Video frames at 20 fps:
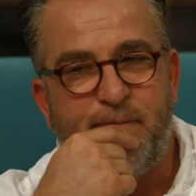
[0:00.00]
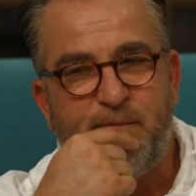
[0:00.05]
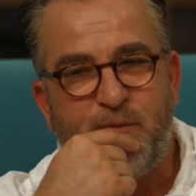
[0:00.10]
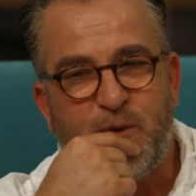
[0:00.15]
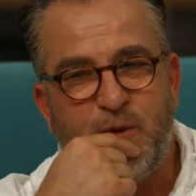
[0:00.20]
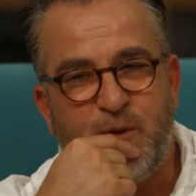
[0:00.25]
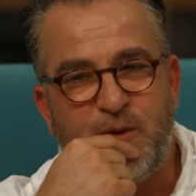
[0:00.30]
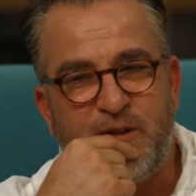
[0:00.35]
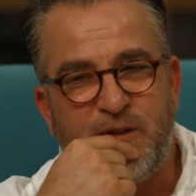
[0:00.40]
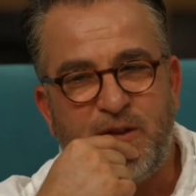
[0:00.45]

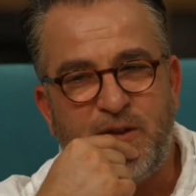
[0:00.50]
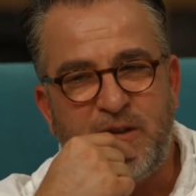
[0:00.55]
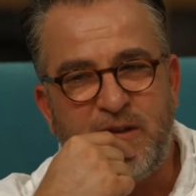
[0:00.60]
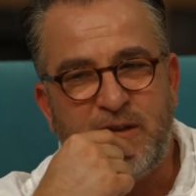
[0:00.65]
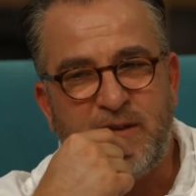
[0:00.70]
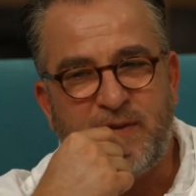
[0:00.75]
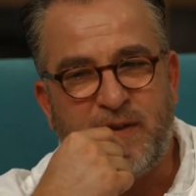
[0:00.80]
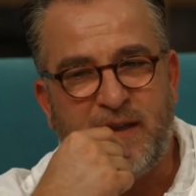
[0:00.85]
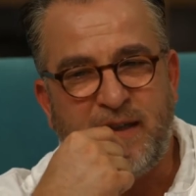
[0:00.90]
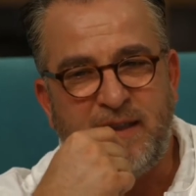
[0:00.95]
Und
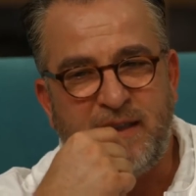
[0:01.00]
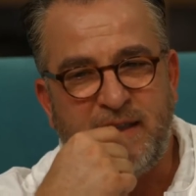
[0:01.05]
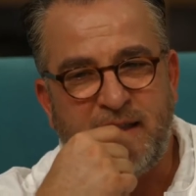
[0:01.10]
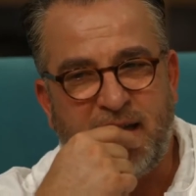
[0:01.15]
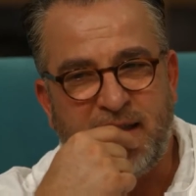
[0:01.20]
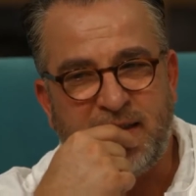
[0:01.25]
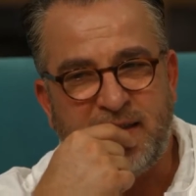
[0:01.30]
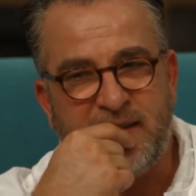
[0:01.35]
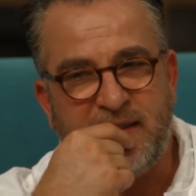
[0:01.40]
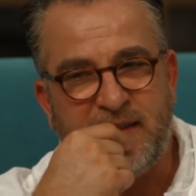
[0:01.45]
irgendwann
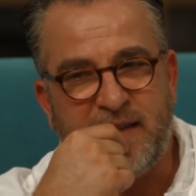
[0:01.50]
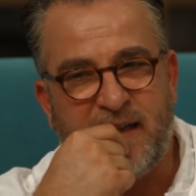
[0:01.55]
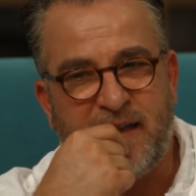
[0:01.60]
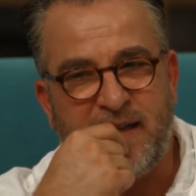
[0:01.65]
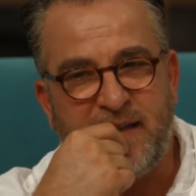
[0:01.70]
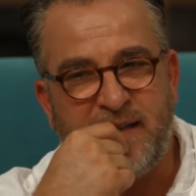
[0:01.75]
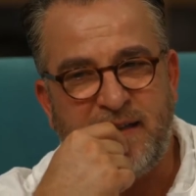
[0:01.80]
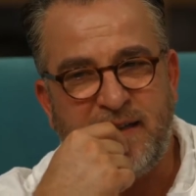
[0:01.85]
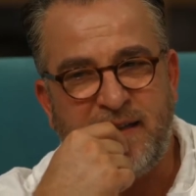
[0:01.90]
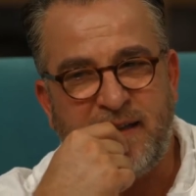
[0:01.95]
hatte ich
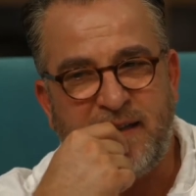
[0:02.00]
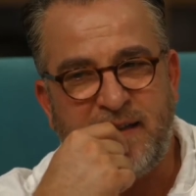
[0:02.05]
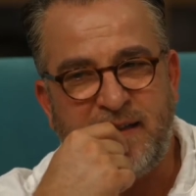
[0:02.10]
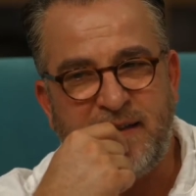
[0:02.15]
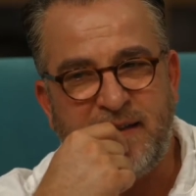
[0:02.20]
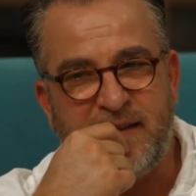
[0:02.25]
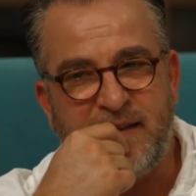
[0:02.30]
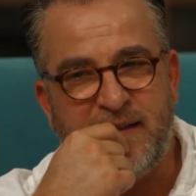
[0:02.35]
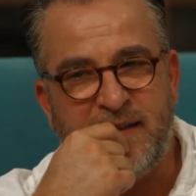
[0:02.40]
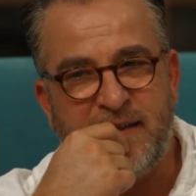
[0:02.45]
einen,
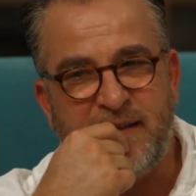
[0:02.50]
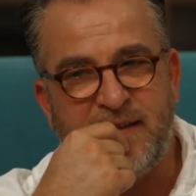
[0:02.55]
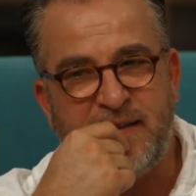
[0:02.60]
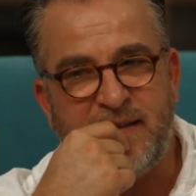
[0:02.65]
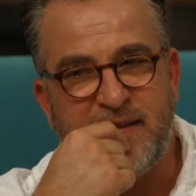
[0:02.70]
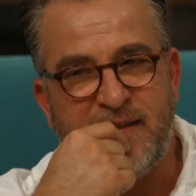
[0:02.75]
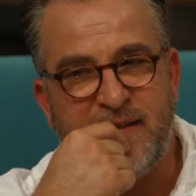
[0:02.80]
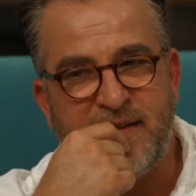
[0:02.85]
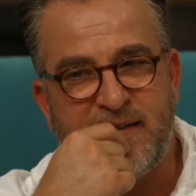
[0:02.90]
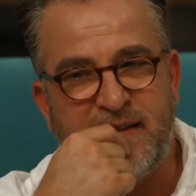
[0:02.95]
einen
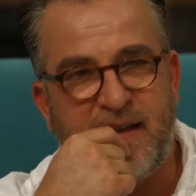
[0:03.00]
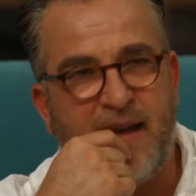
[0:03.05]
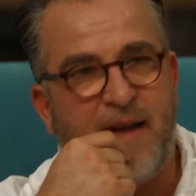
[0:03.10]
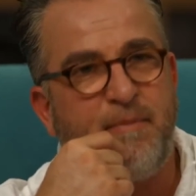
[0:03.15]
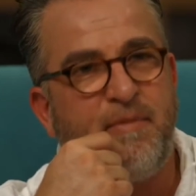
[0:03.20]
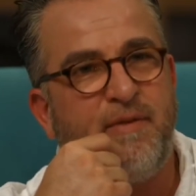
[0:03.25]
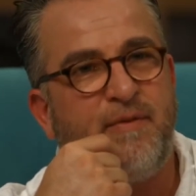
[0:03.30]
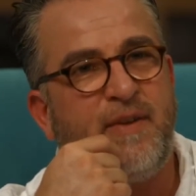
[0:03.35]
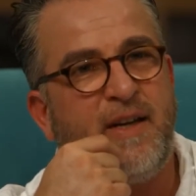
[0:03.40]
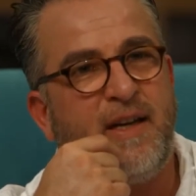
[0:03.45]
äh, sehr
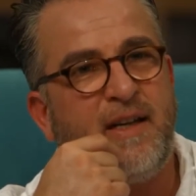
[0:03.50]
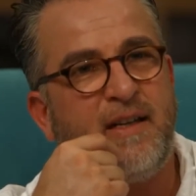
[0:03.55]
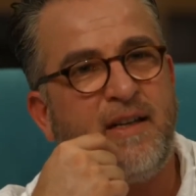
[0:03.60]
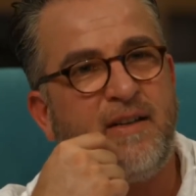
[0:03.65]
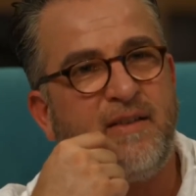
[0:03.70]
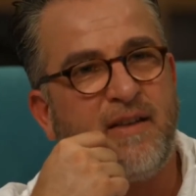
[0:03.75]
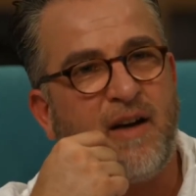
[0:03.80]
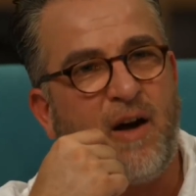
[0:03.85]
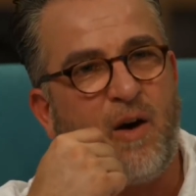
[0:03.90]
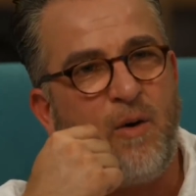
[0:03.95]

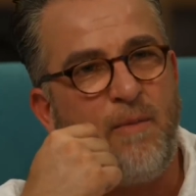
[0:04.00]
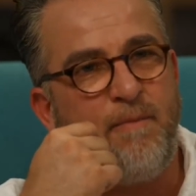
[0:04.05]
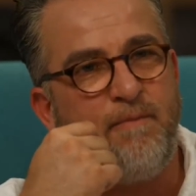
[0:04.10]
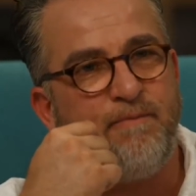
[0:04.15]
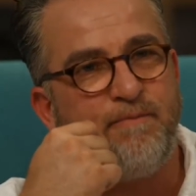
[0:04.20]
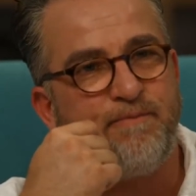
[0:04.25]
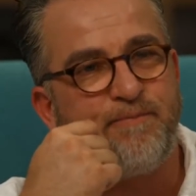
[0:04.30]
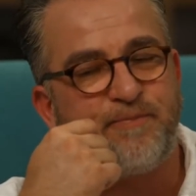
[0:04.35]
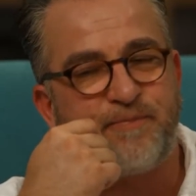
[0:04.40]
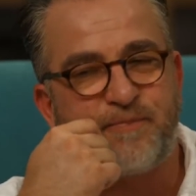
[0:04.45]
bewegenden Traum.
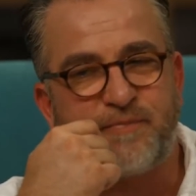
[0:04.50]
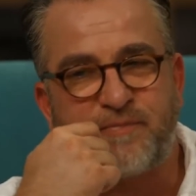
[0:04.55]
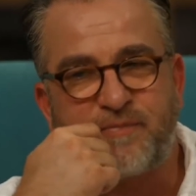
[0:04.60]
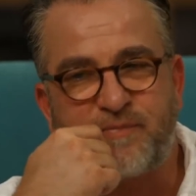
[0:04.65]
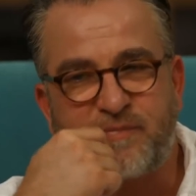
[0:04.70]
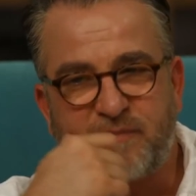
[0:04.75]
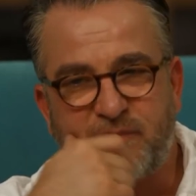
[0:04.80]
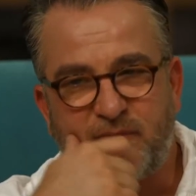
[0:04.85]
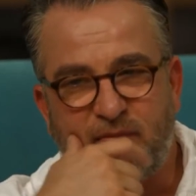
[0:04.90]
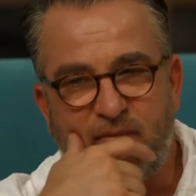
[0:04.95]

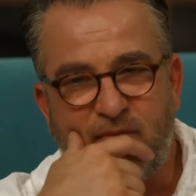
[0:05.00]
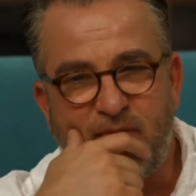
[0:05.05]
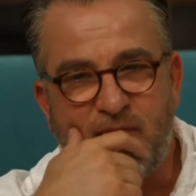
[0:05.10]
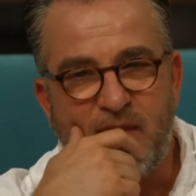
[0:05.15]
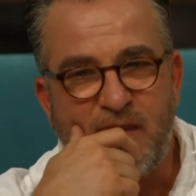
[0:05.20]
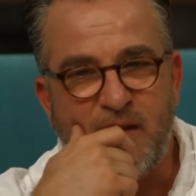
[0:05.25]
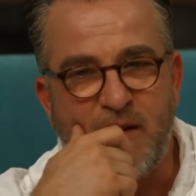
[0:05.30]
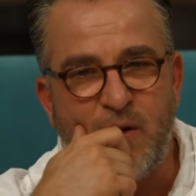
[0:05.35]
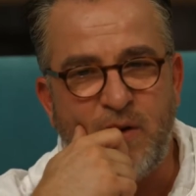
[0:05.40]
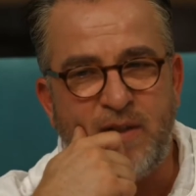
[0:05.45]

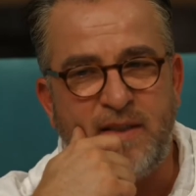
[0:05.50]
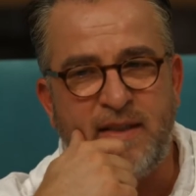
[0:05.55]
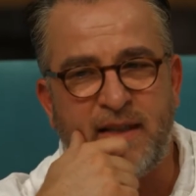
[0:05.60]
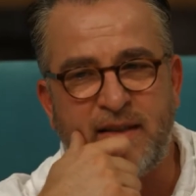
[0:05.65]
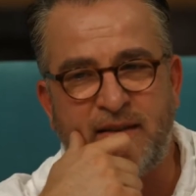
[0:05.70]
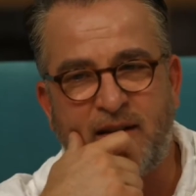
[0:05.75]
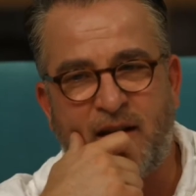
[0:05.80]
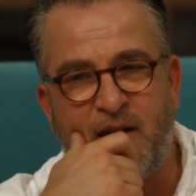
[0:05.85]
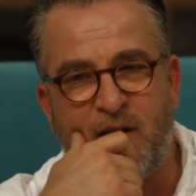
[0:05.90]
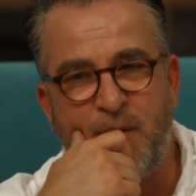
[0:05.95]
Und dieser
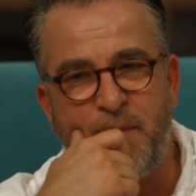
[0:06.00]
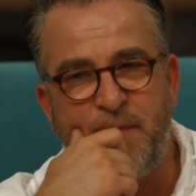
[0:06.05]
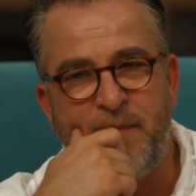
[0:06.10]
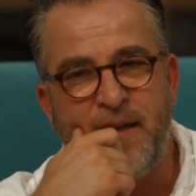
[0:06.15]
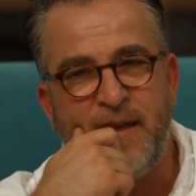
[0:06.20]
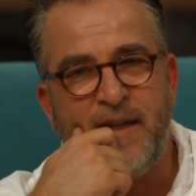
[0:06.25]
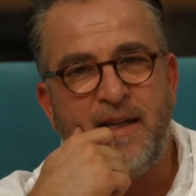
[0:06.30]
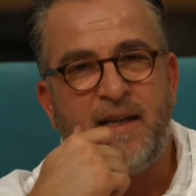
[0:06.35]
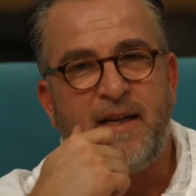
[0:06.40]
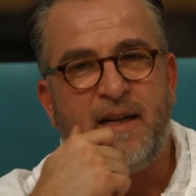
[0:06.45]
Traum
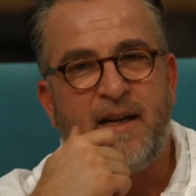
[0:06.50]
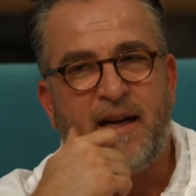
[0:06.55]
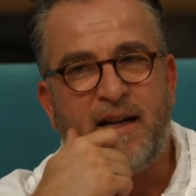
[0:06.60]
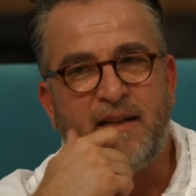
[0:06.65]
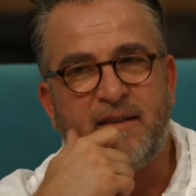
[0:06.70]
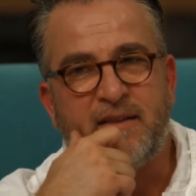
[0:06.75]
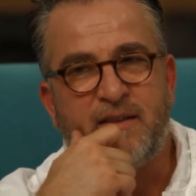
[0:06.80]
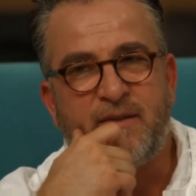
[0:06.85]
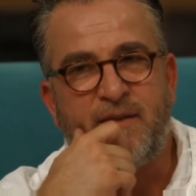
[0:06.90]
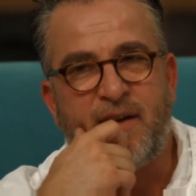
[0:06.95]

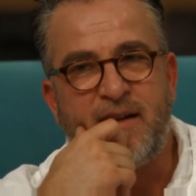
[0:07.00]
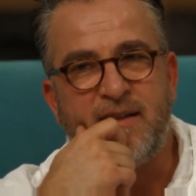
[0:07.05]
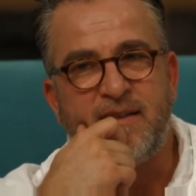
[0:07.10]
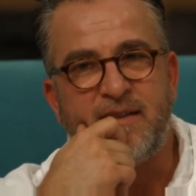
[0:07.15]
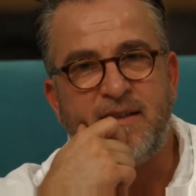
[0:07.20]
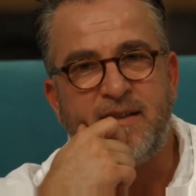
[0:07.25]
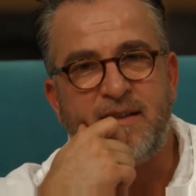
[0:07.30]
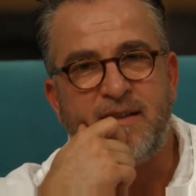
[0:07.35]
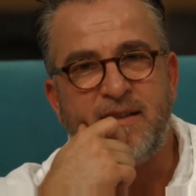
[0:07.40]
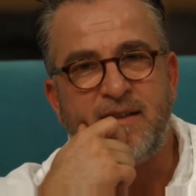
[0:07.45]
hat
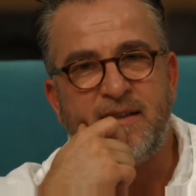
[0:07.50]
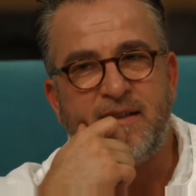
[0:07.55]
quasi